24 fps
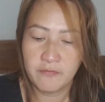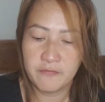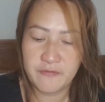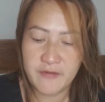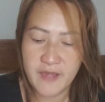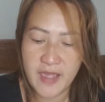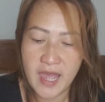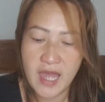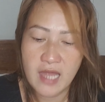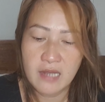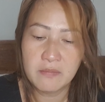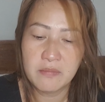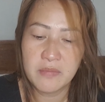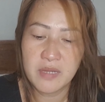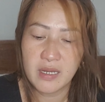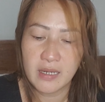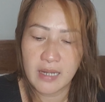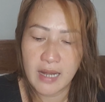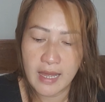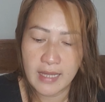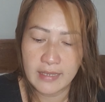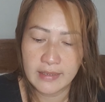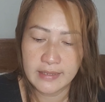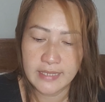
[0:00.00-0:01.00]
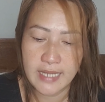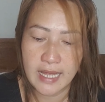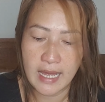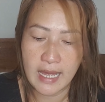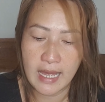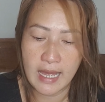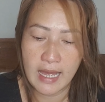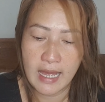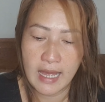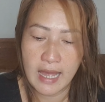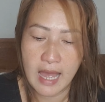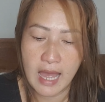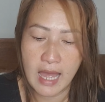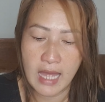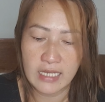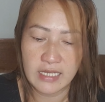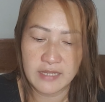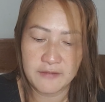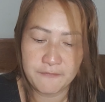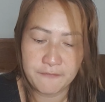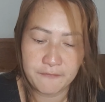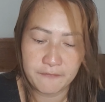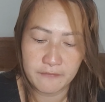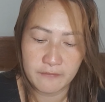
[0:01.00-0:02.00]
Vien Miranda,
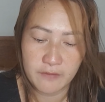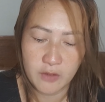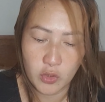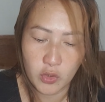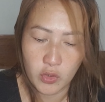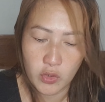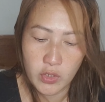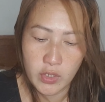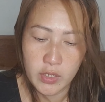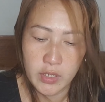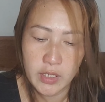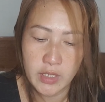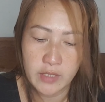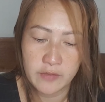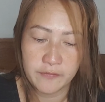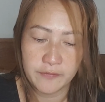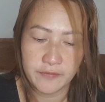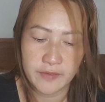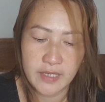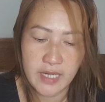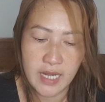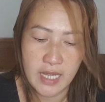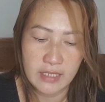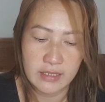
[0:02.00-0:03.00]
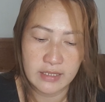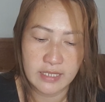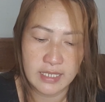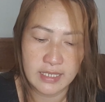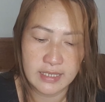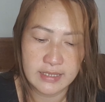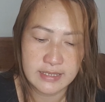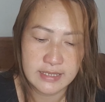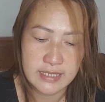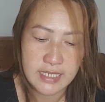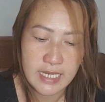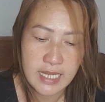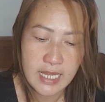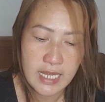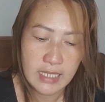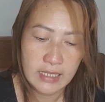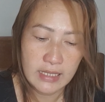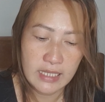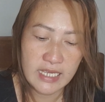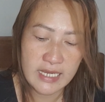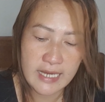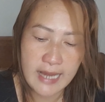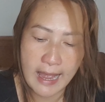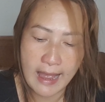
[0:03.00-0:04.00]
Annie Flor Fernandez
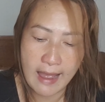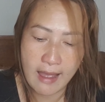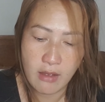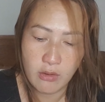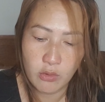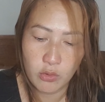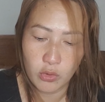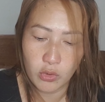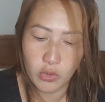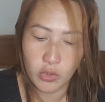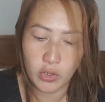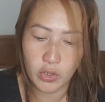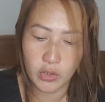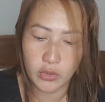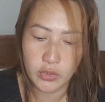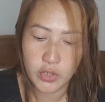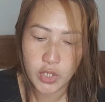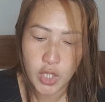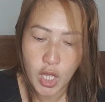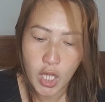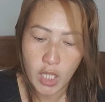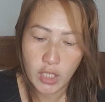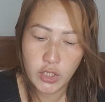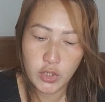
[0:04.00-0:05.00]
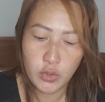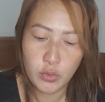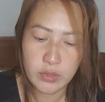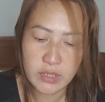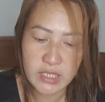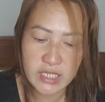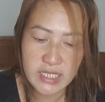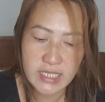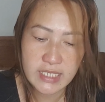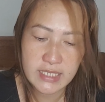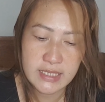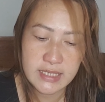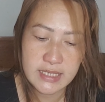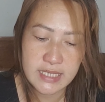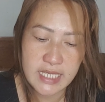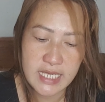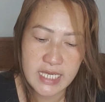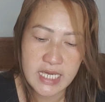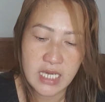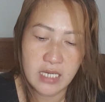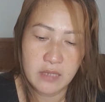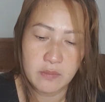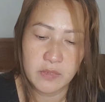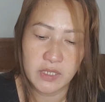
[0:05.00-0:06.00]
Ligahon, Eunice
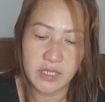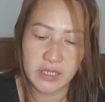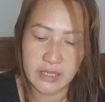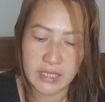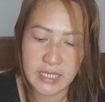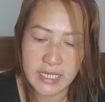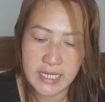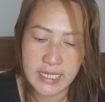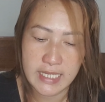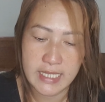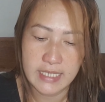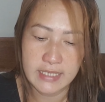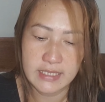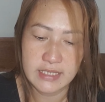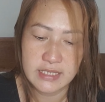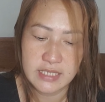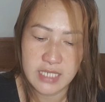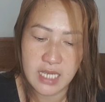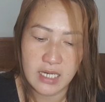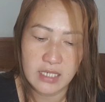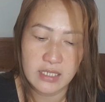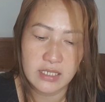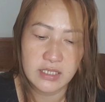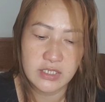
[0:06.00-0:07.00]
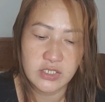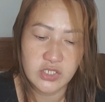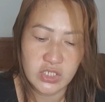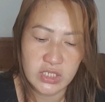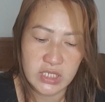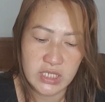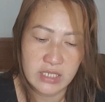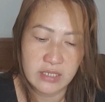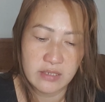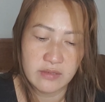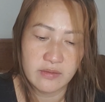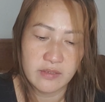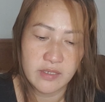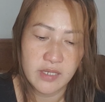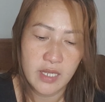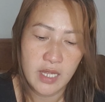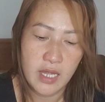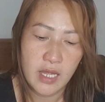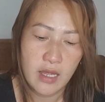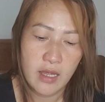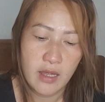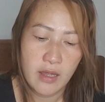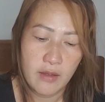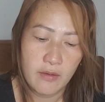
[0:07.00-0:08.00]
Iha Martin, Sarah Jean
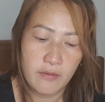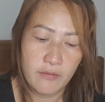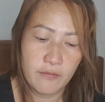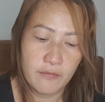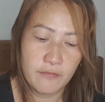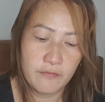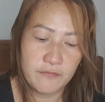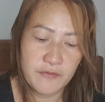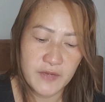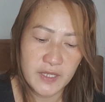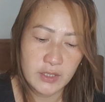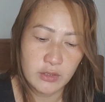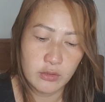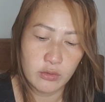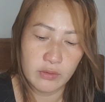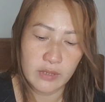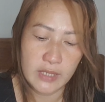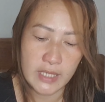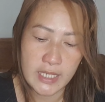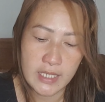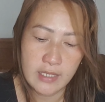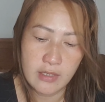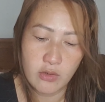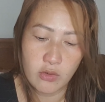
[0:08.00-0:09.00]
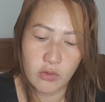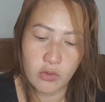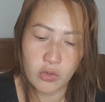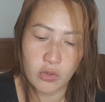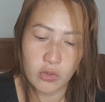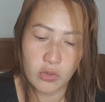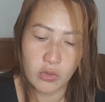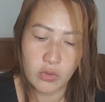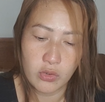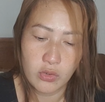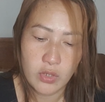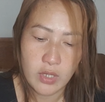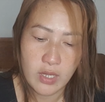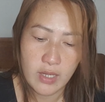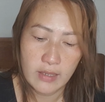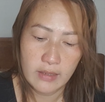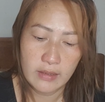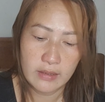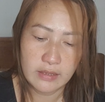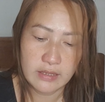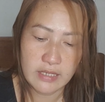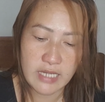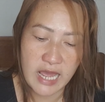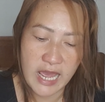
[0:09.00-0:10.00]
Victorino,
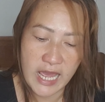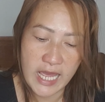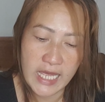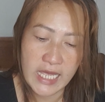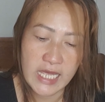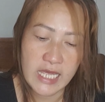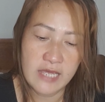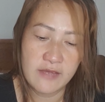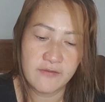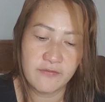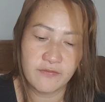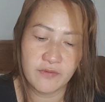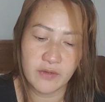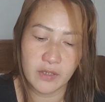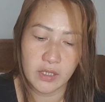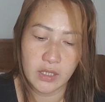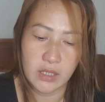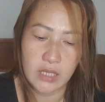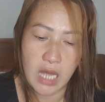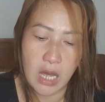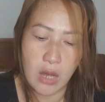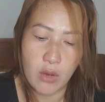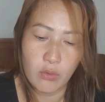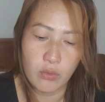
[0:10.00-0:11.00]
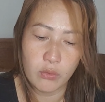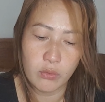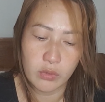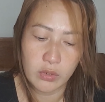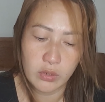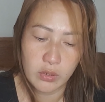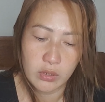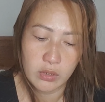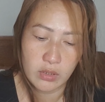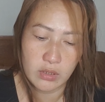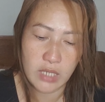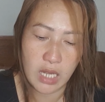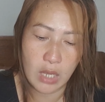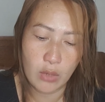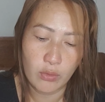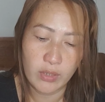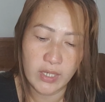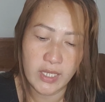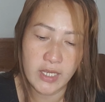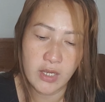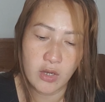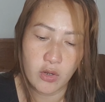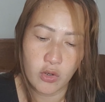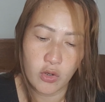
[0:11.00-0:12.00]
Dave Laur
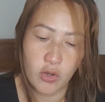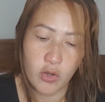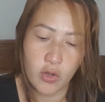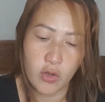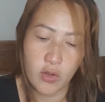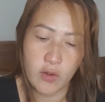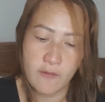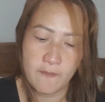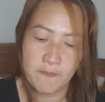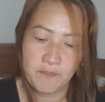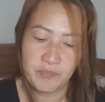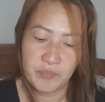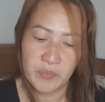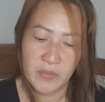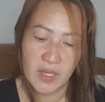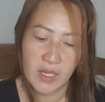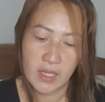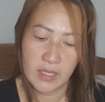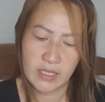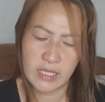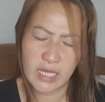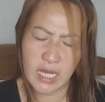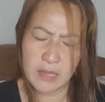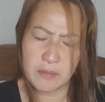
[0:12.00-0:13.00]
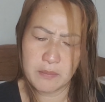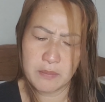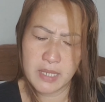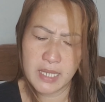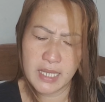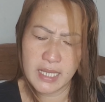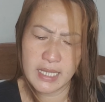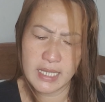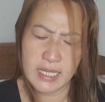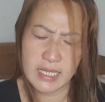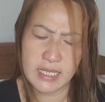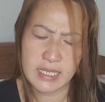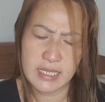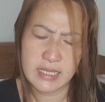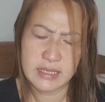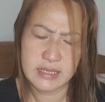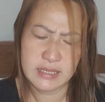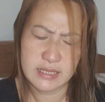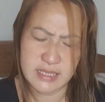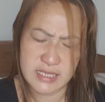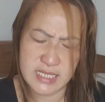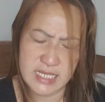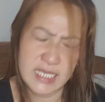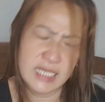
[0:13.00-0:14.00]
Laurio, kay May
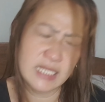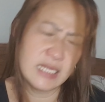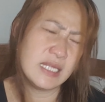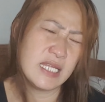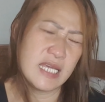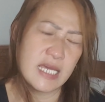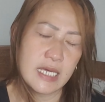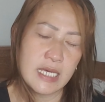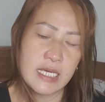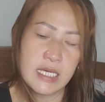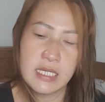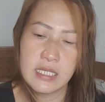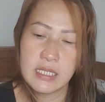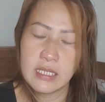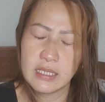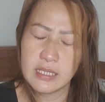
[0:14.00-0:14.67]
Zilly,